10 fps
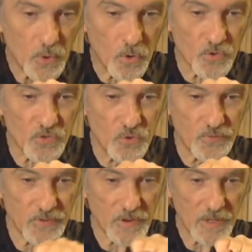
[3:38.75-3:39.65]
on
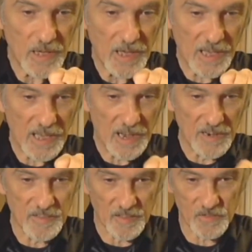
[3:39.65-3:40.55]
souffle,
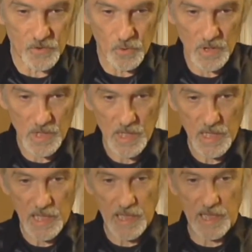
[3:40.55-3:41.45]
réalisation.
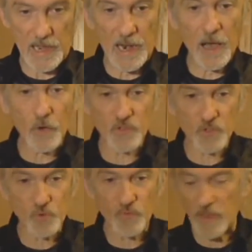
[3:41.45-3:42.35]
Et là, on
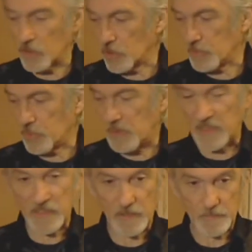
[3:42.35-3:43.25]
s'ouvre à notre
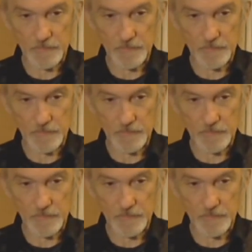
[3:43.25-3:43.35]
public.